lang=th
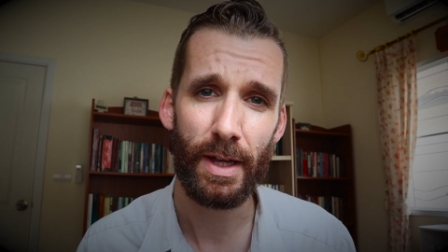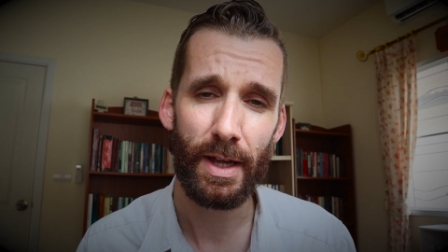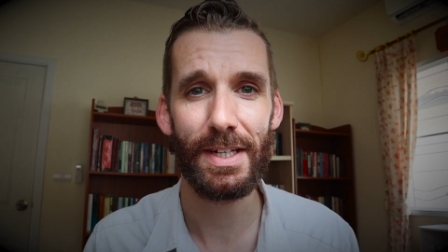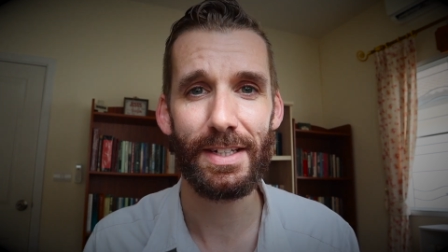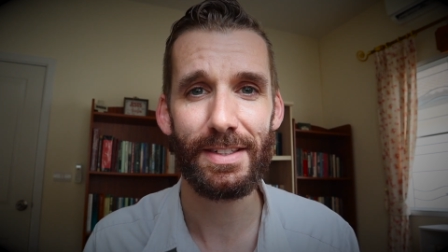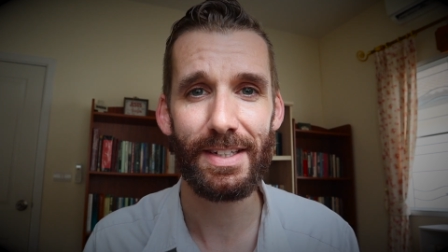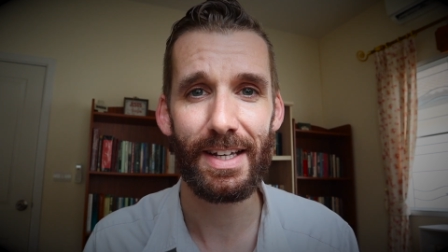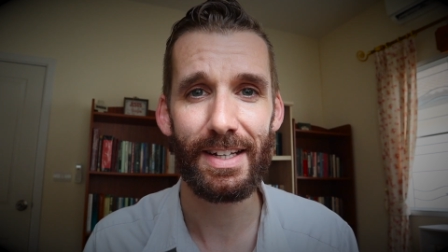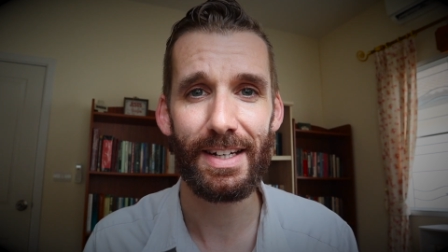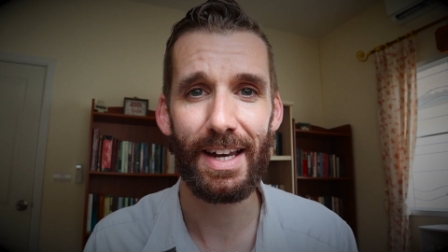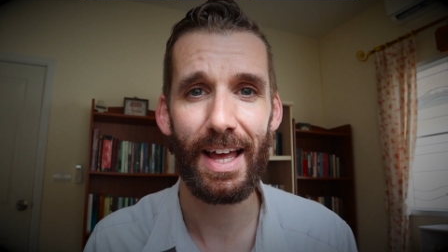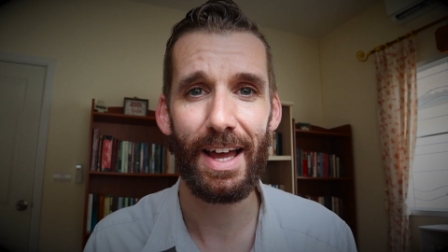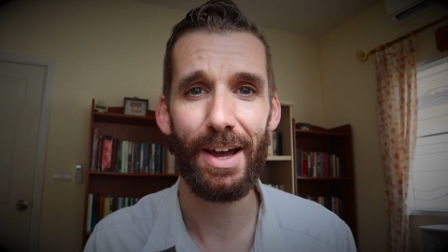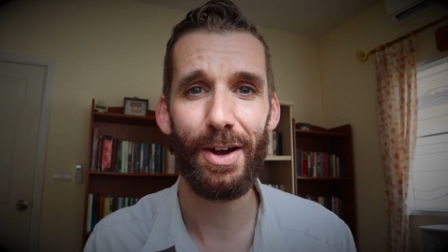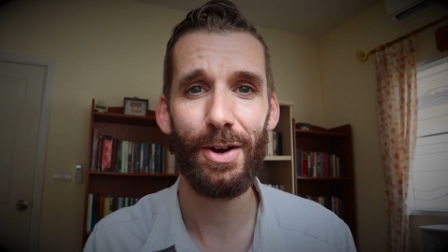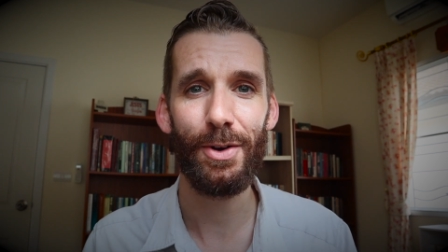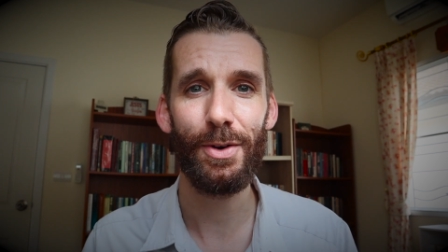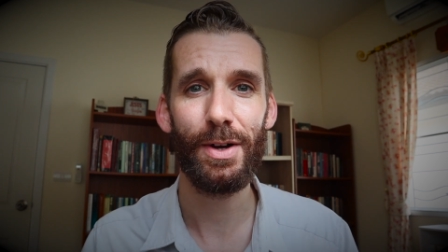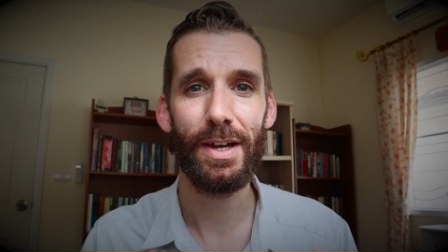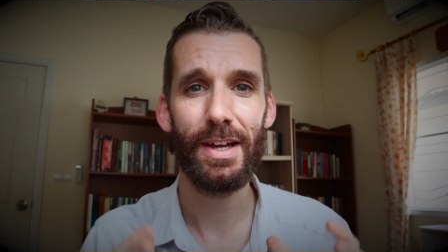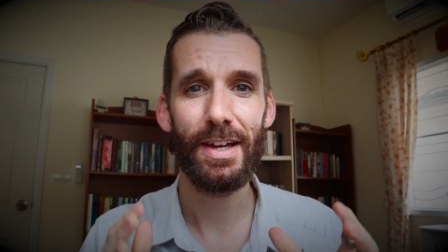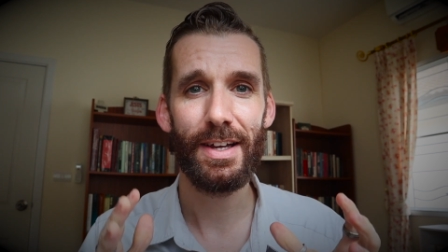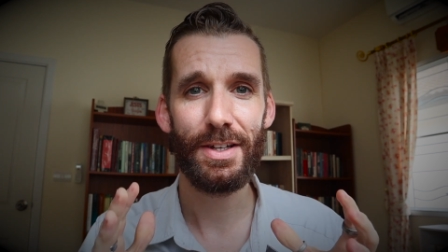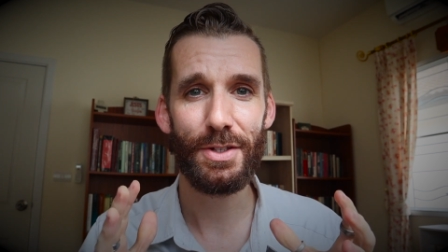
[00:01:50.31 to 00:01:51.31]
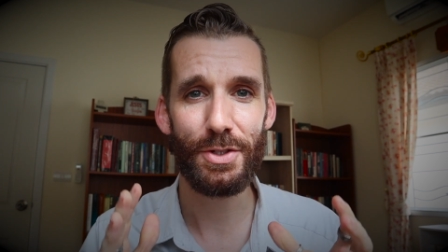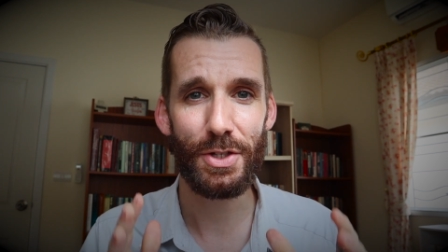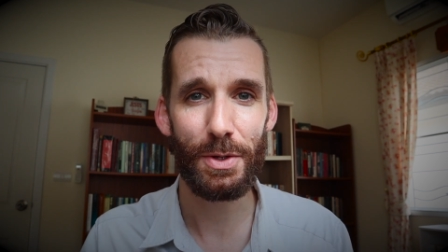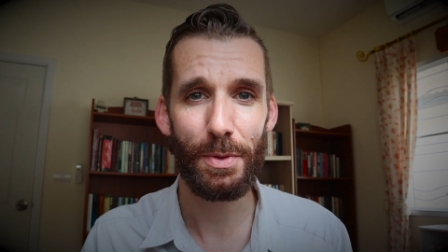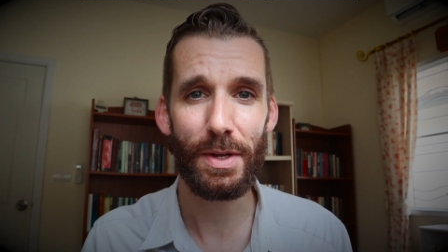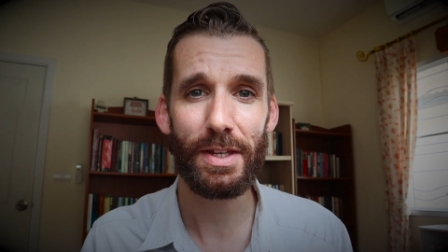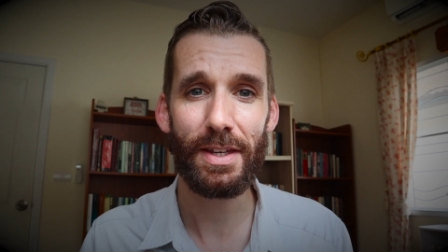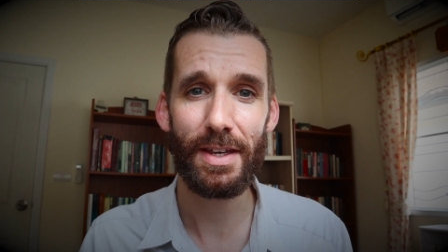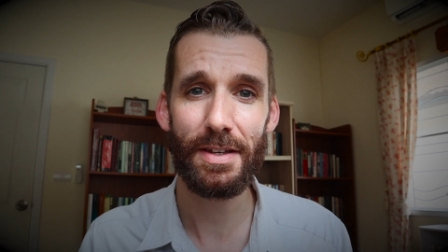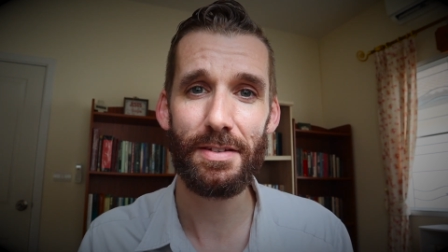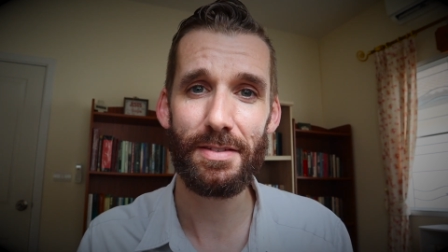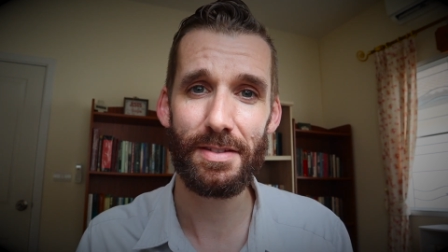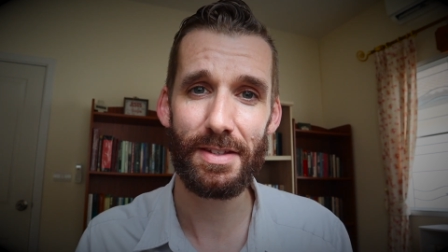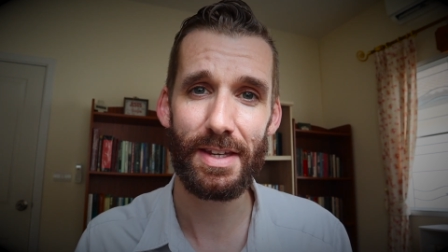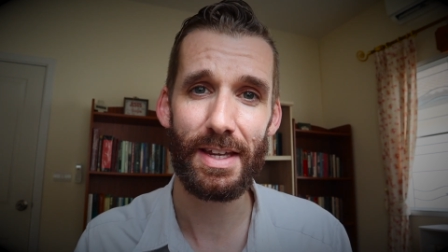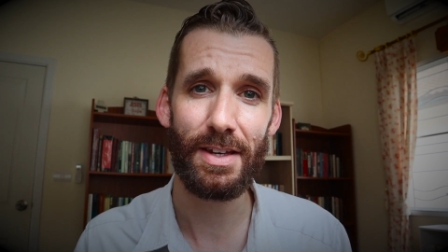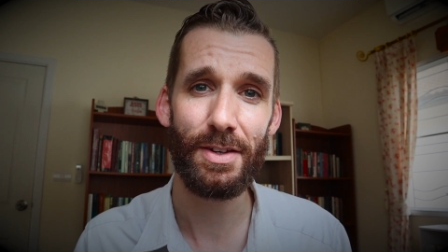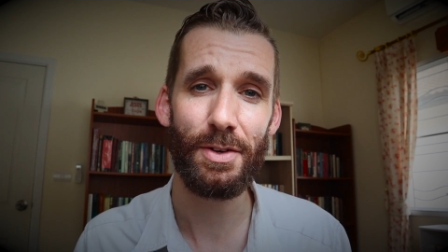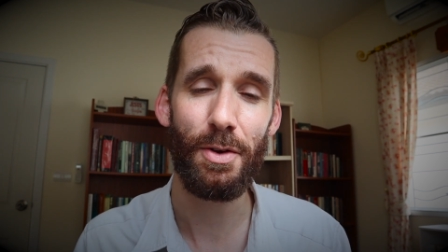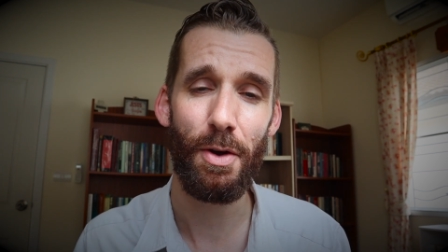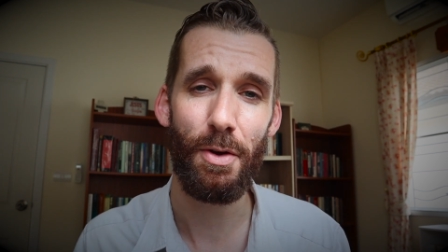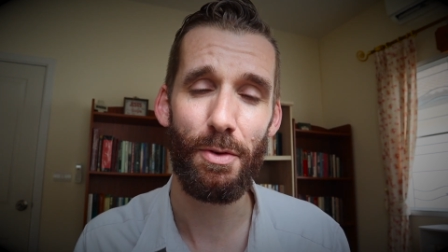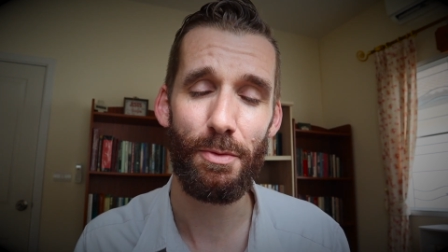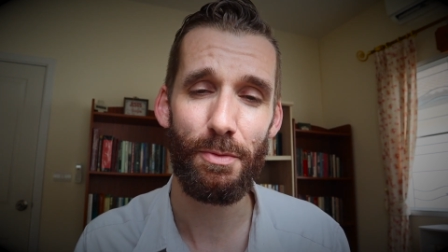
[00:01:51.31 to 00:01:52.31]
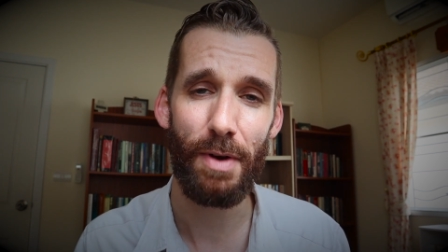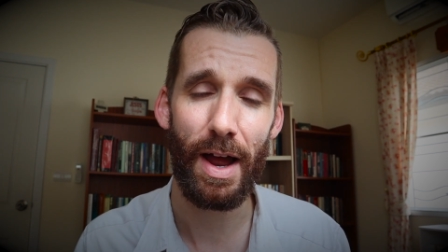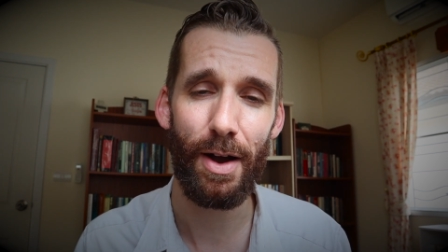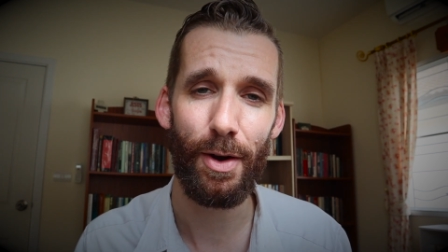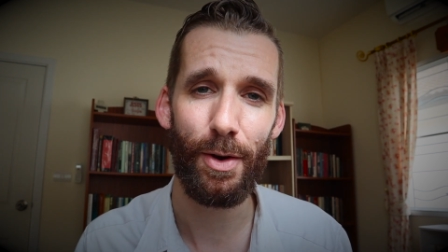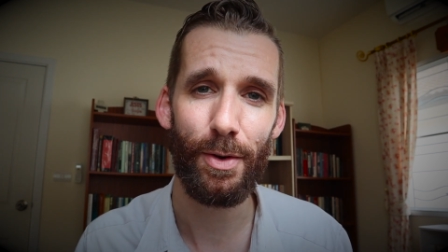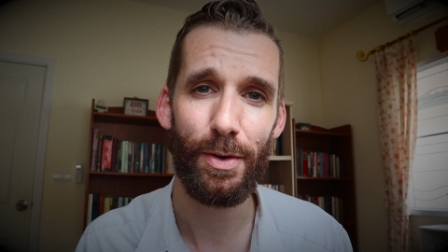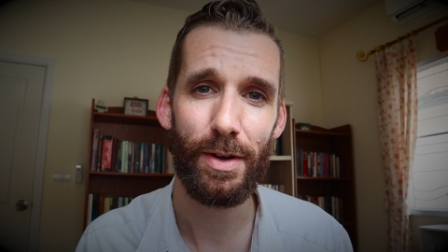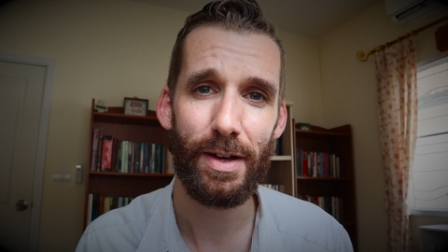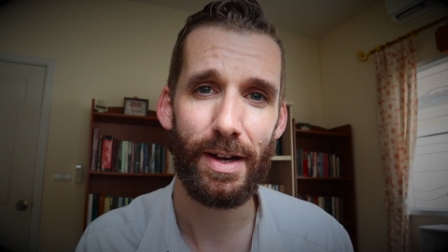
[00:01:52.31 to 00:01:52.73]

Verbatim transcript: จริงๆแล้วชีวิตคริสเตียนของเรา